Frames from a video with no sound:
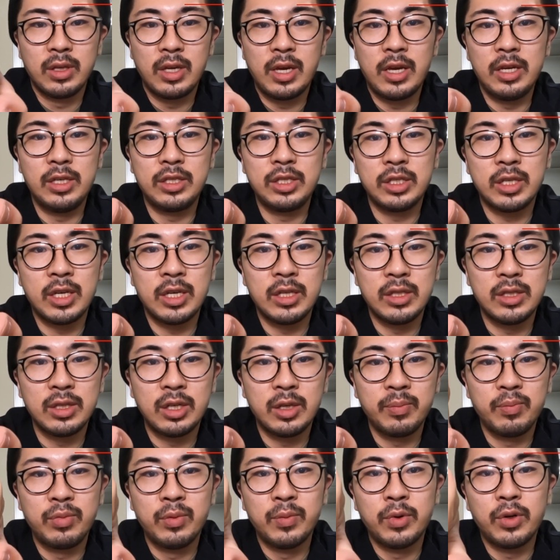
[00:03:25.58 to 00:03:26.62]
HK
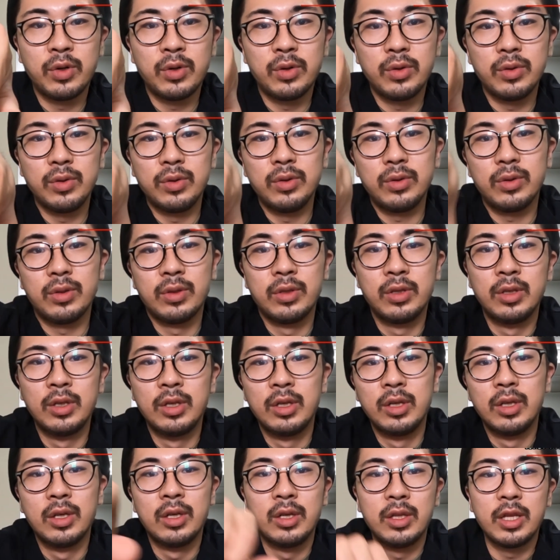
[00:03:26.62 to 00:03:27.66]
スラップも
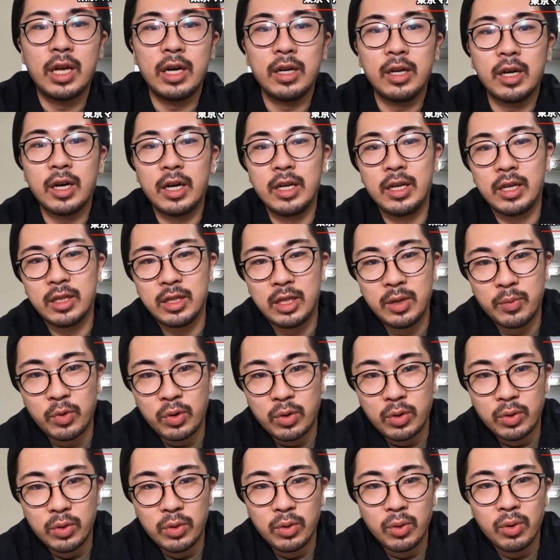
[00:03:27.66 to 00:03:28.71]
何回やっても
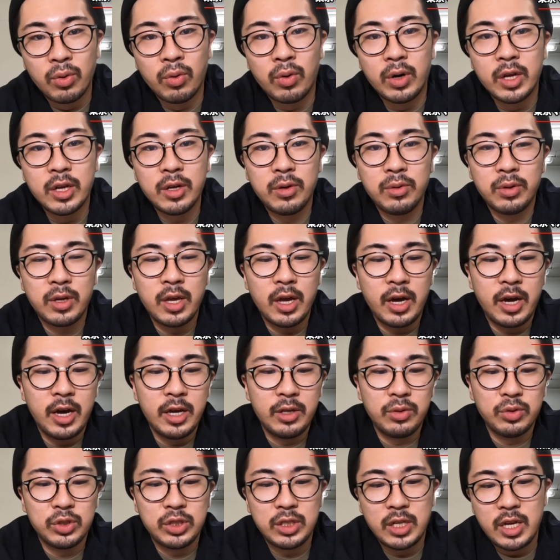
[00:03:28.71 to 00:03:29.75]
壊れる気
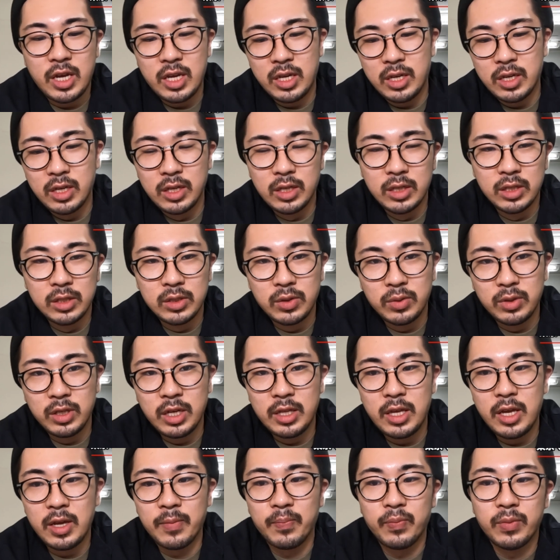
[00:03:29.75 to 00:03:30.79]
配のしないそん
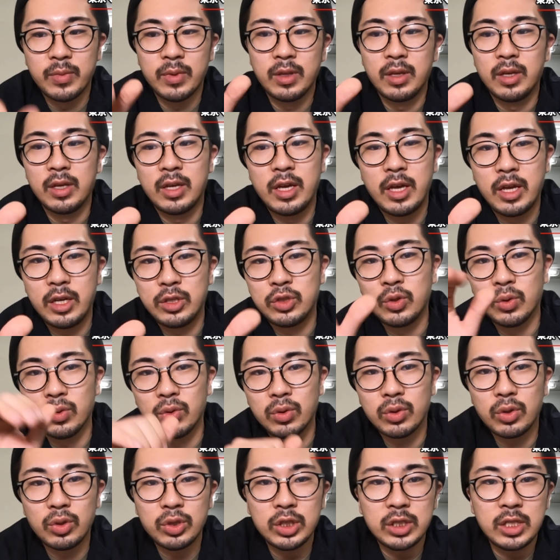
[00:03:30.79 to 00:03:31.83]
なね、えー、
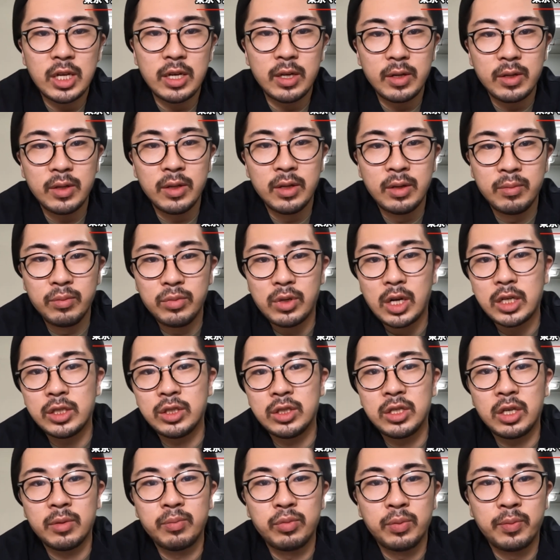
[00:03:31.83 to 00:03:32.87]
ちょっとした
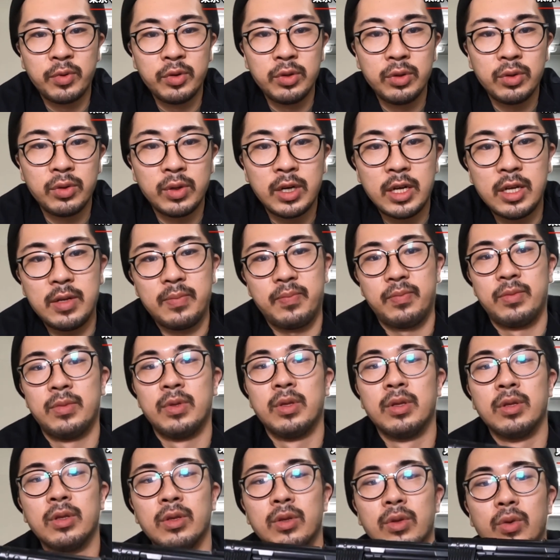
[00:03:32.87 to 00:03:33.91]
ブラッシュアップポイントが
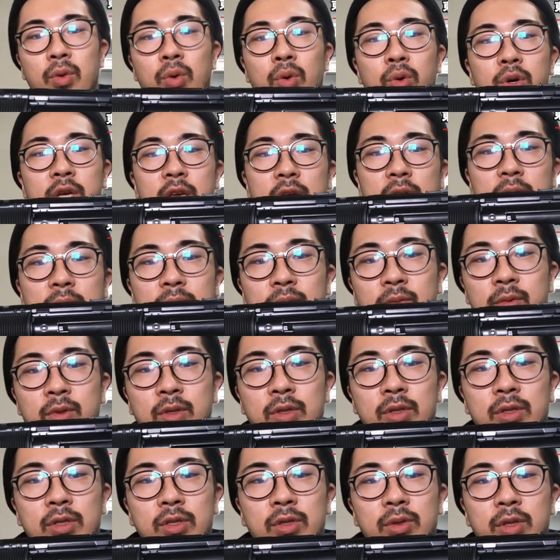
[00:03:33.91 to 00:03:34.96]
多い
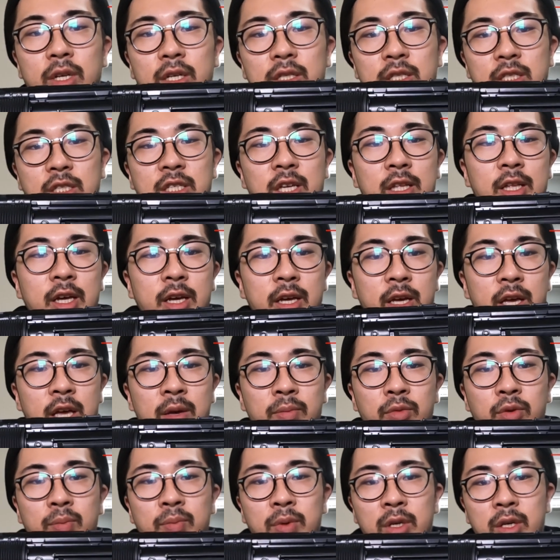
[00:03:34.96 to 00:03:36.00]
そんな次世代
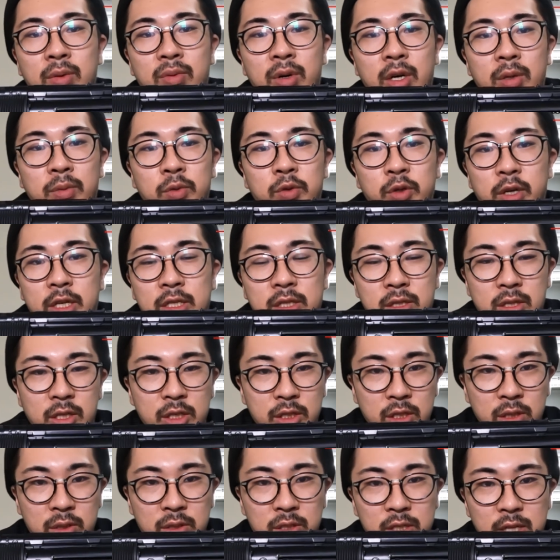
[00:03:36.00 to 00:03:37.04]
MP5 の
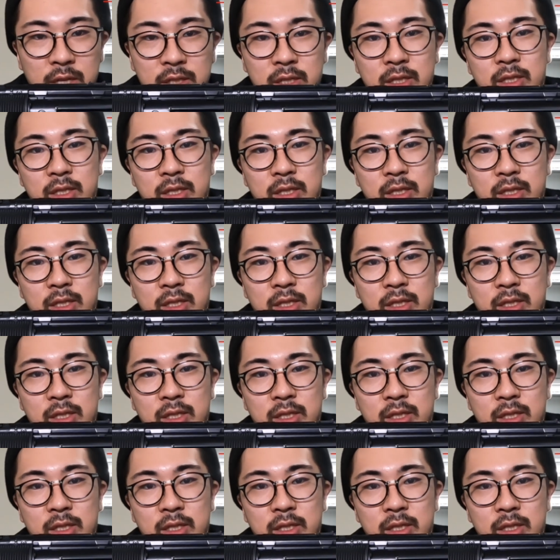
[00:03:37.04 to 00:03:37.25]
SD6 で